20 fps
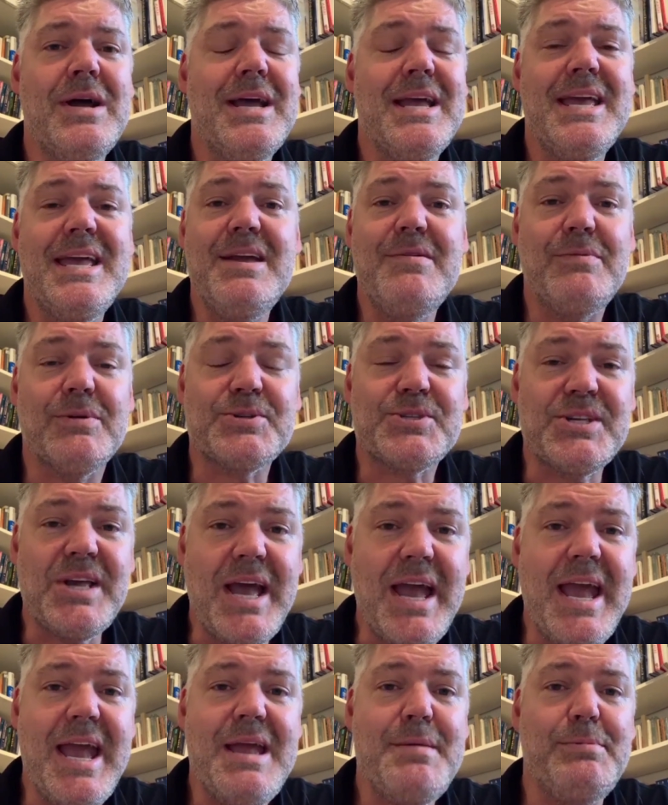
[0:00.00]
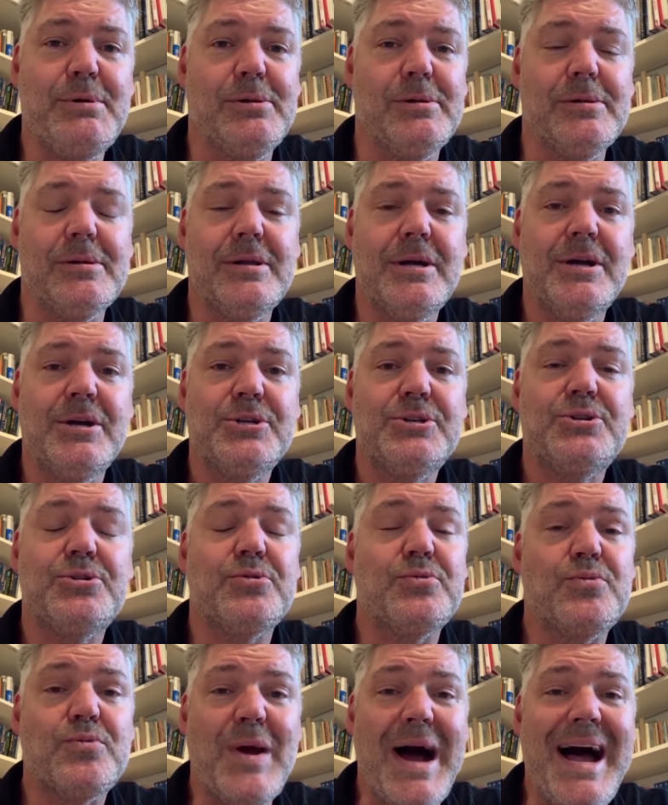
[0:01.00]
而他是如何能够
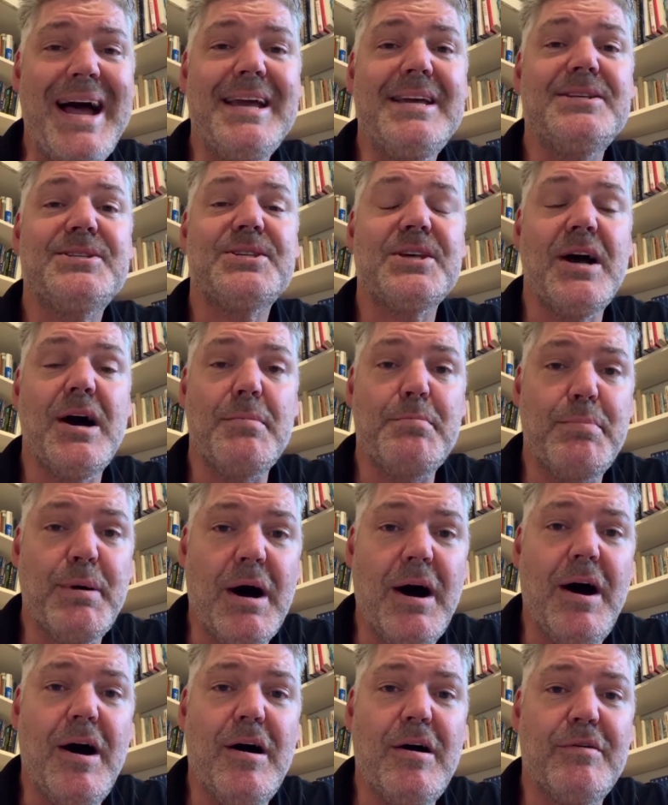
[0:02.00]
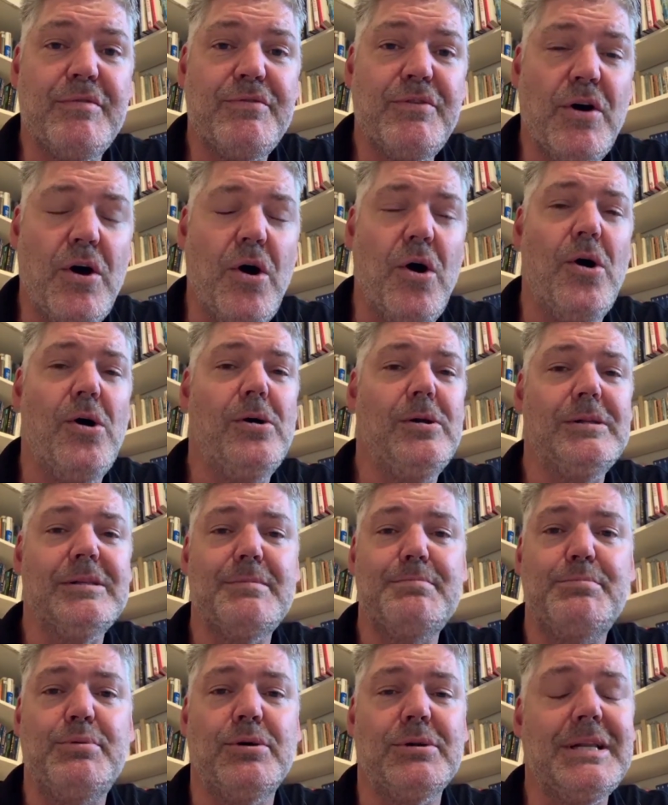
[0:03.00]
行在所有政治紧绷局
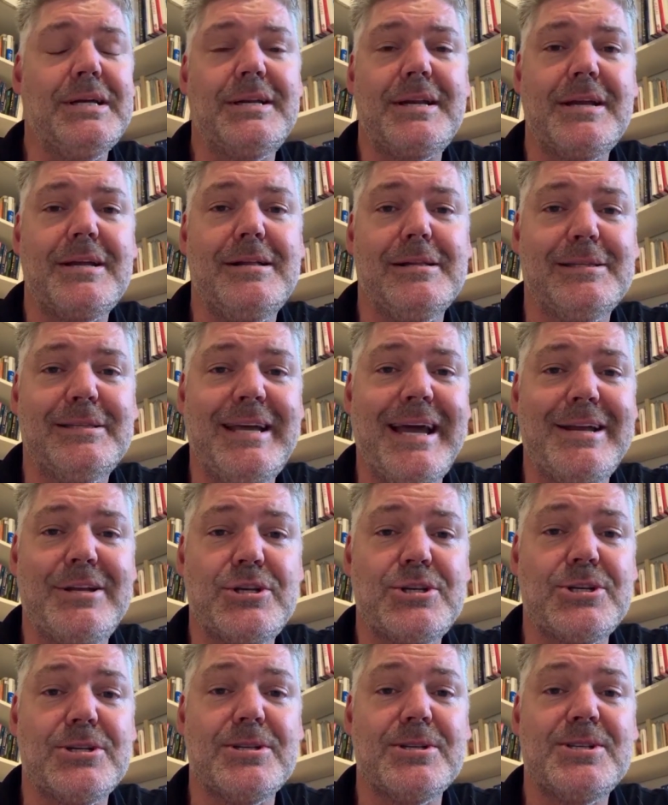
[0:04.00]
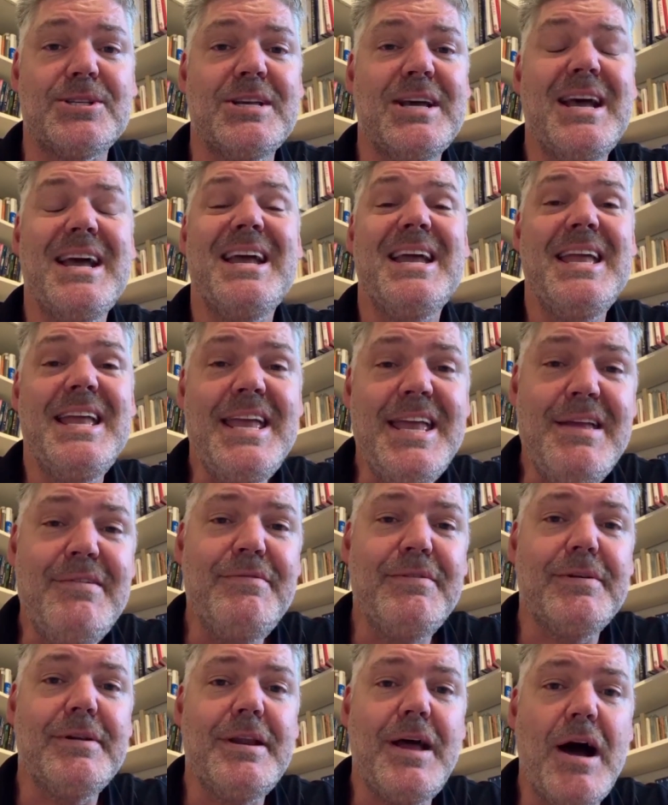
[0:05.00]
势之上，甚
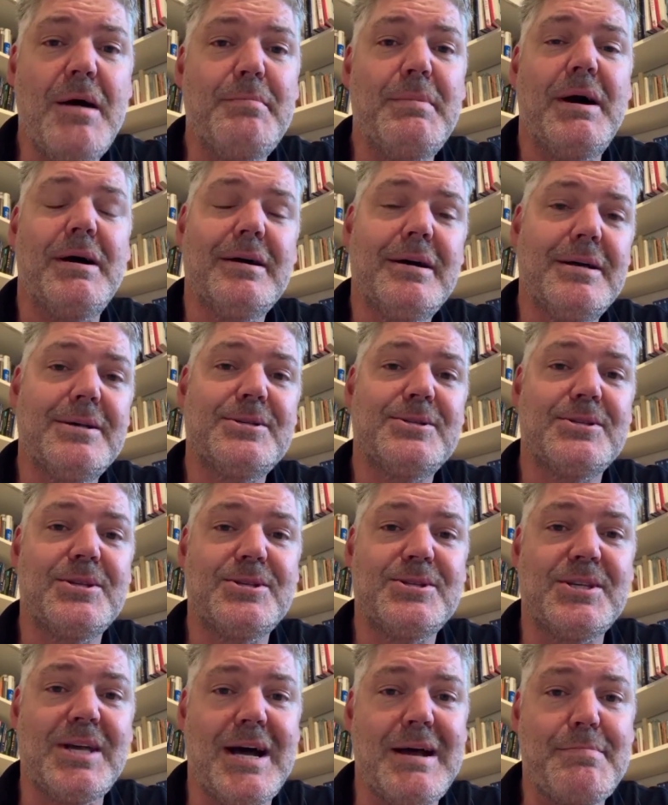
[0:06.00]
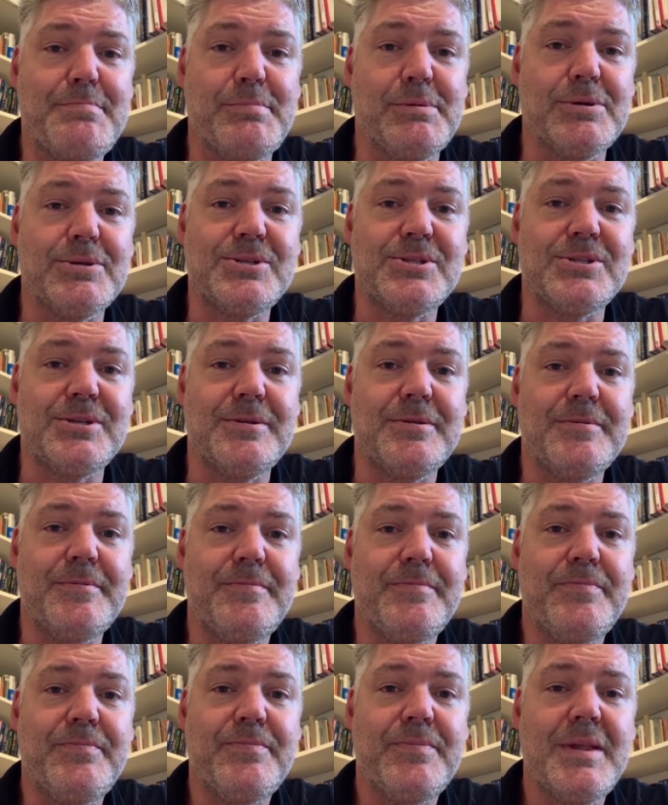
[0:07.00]
至在他的门徒当中。
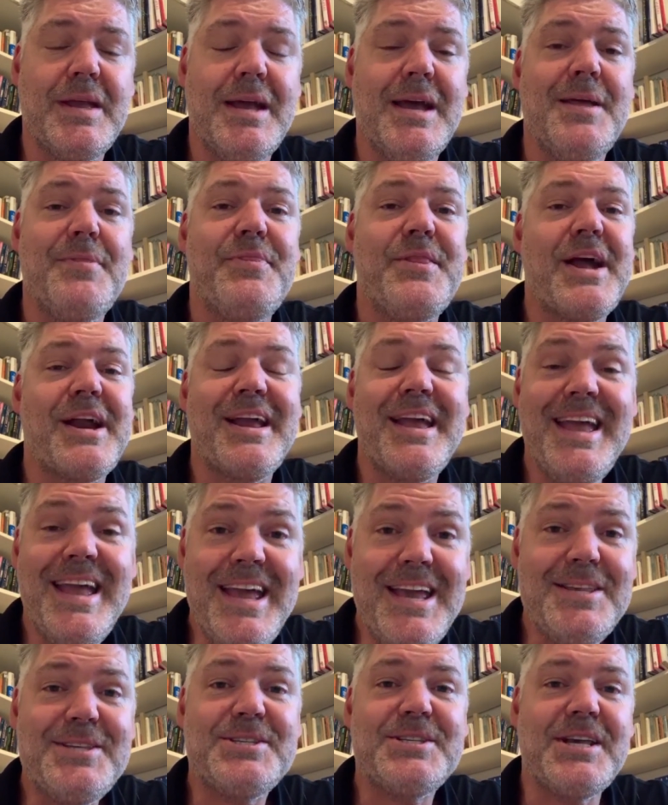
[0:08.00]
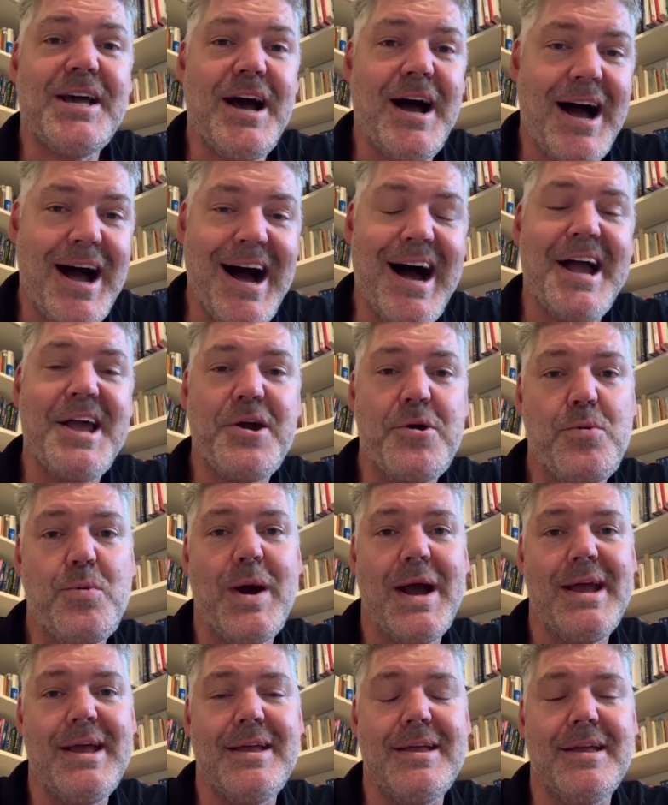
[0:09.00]
有一条更高
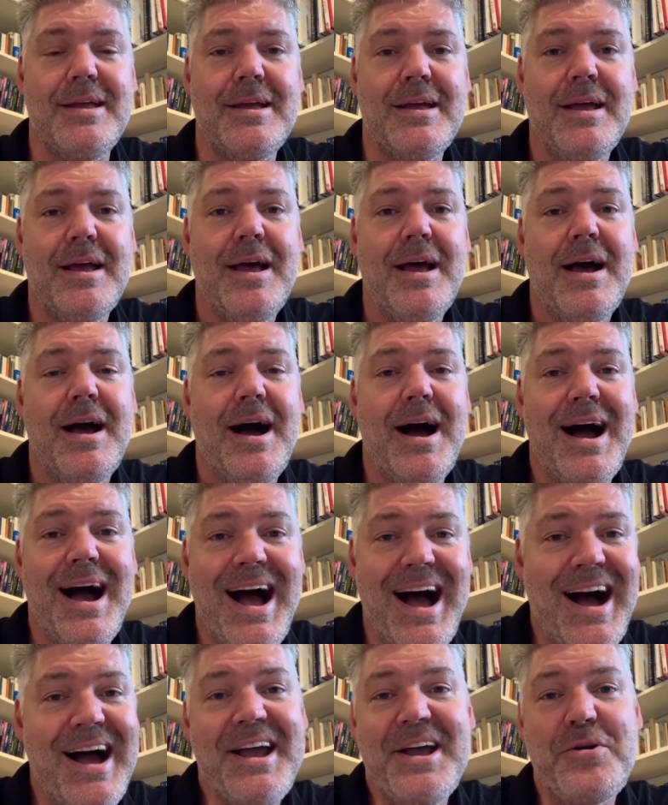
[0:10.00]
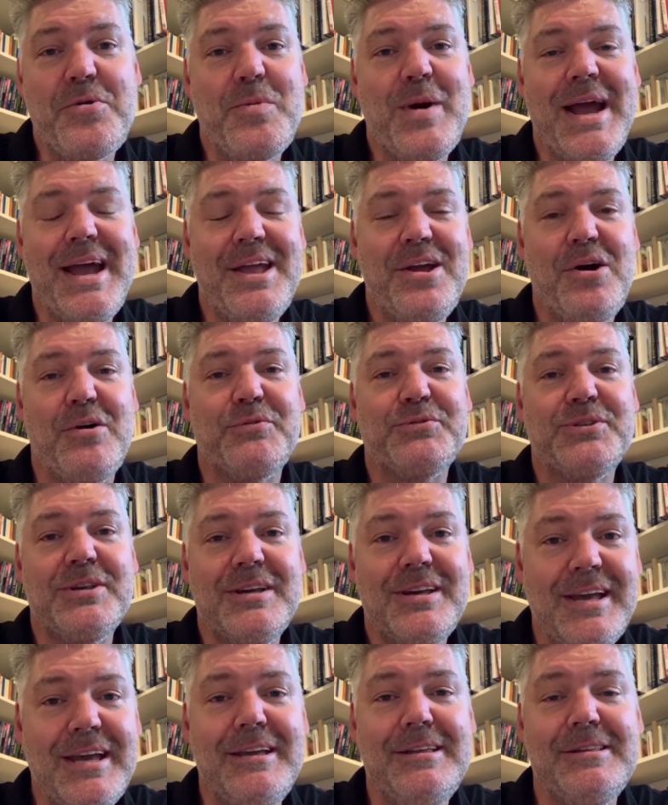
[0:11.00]
的道路，更高
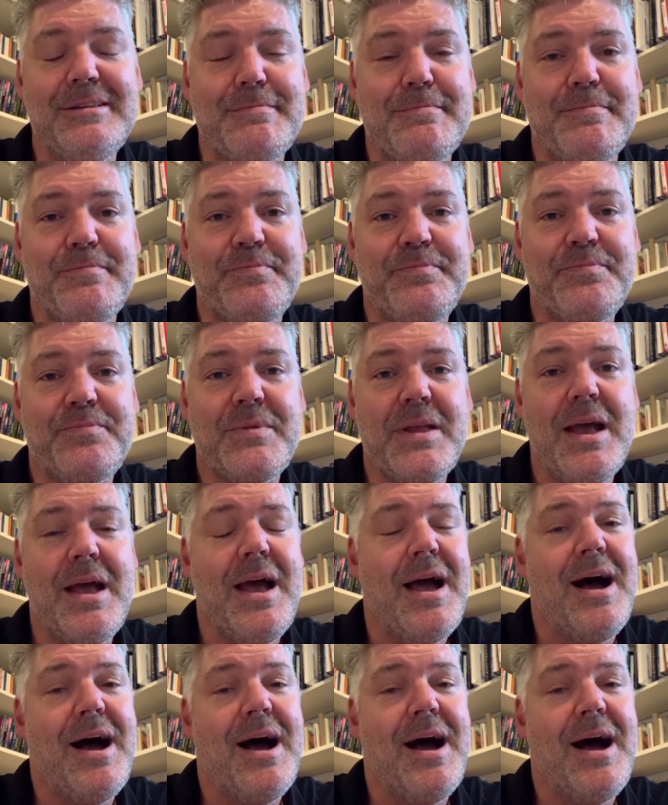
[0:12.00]
国度的路，